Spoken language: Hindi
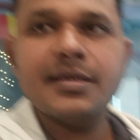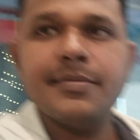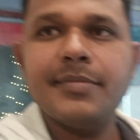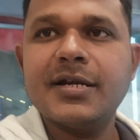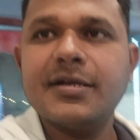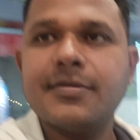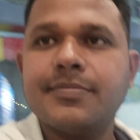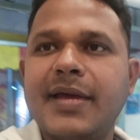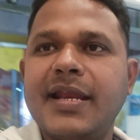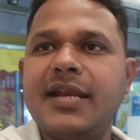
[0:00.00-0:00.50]
से
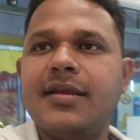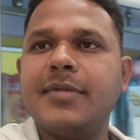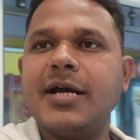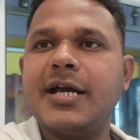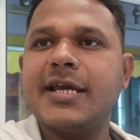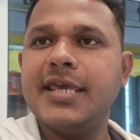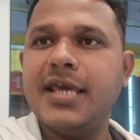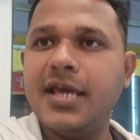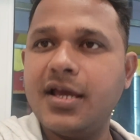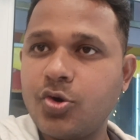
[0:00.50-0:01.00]
बट मैंने
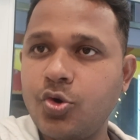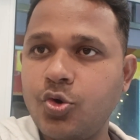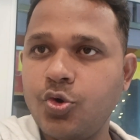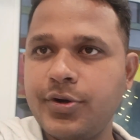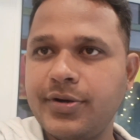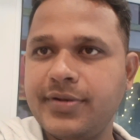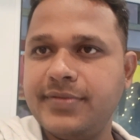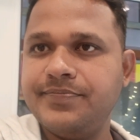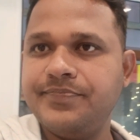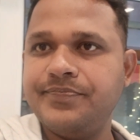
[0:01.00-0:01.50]
मांगी है
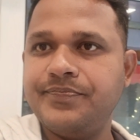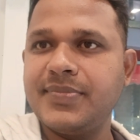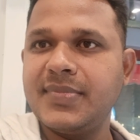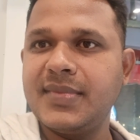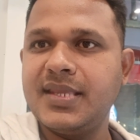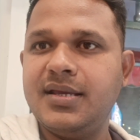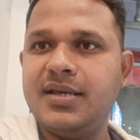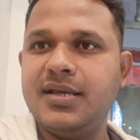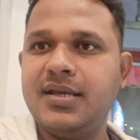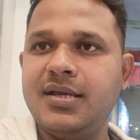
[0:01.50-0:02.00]
कौन
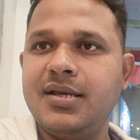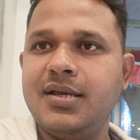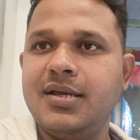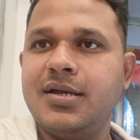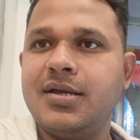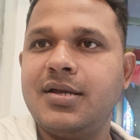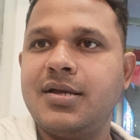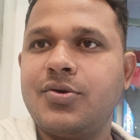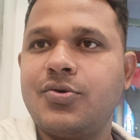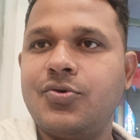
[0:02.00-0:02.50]

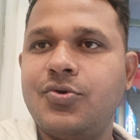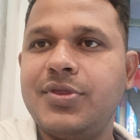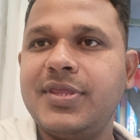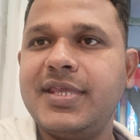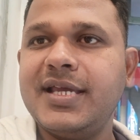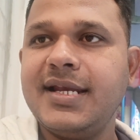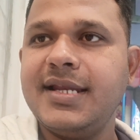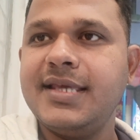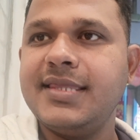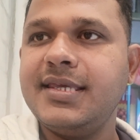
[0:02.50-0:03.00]
कौन
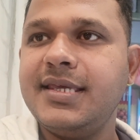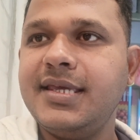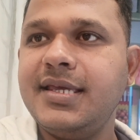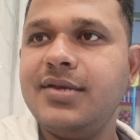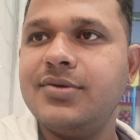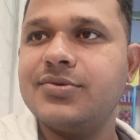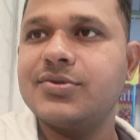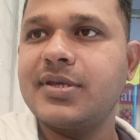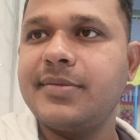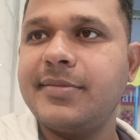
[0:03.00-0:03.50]
देख लेते
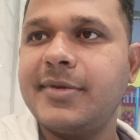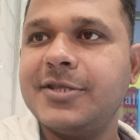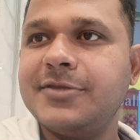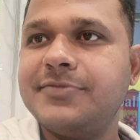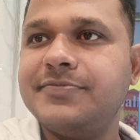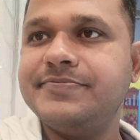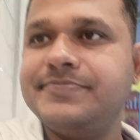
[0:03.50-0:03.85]
हैं उसके बाद